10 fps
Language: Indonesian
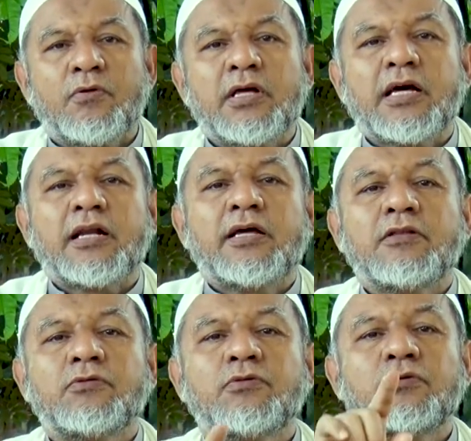Oleh karena
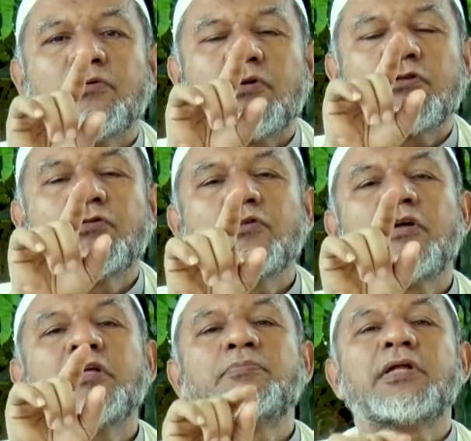itu,
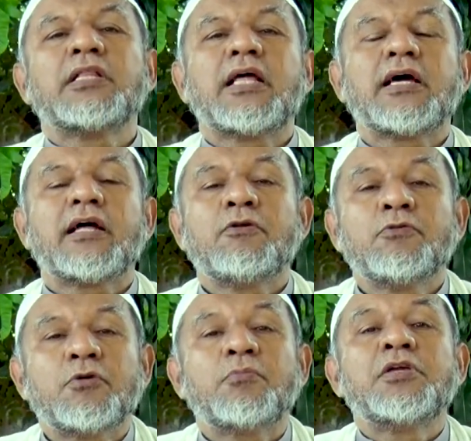Rasulullah diperintahkan
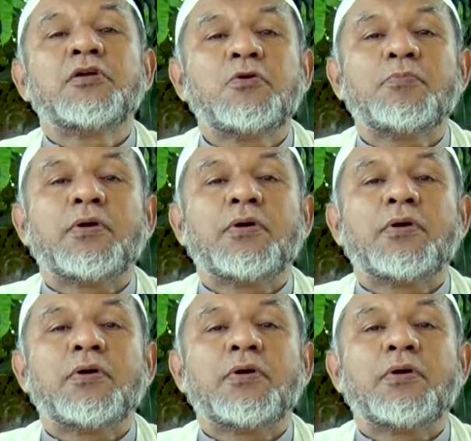untuk menyeru